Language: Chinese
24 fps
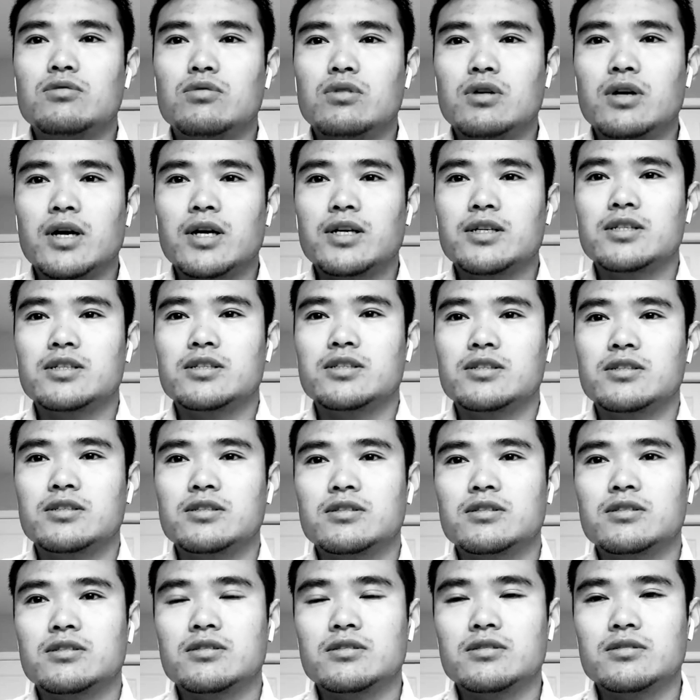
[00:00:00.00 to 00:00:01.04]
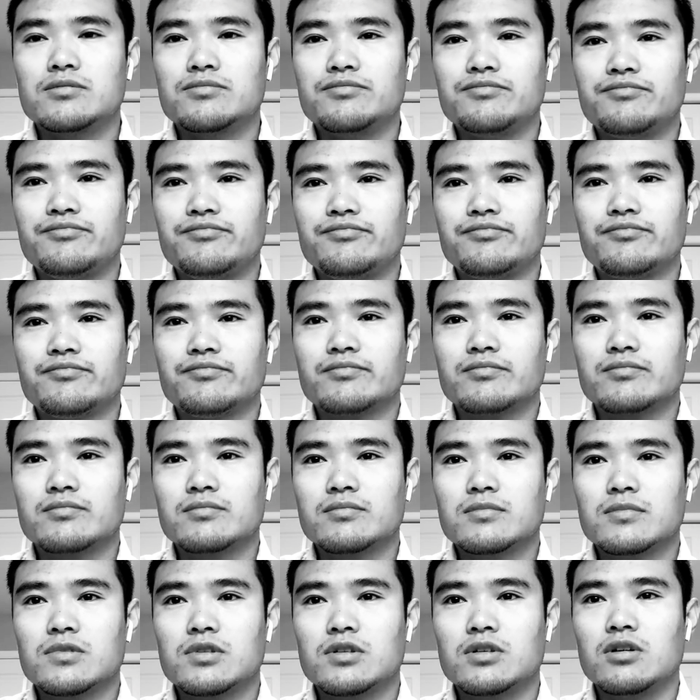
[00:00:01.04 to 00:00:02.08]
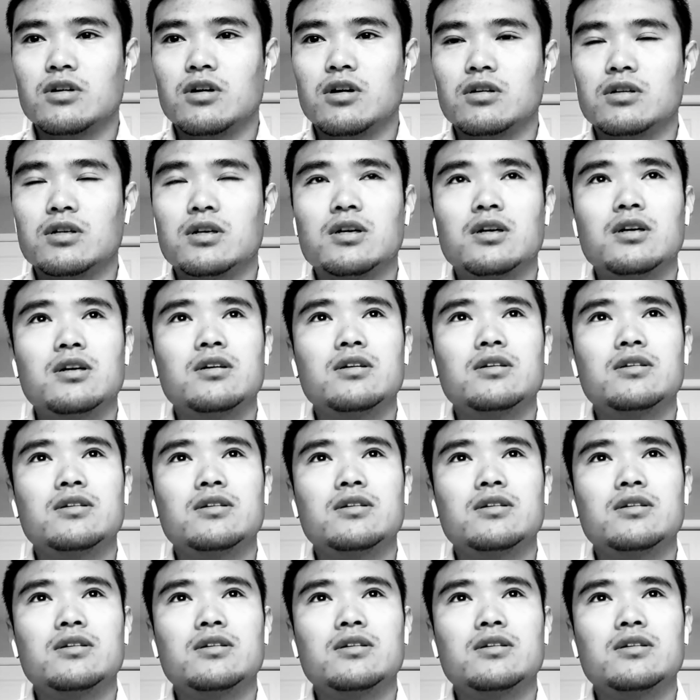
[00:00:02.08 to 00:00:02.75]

活还是挺好的，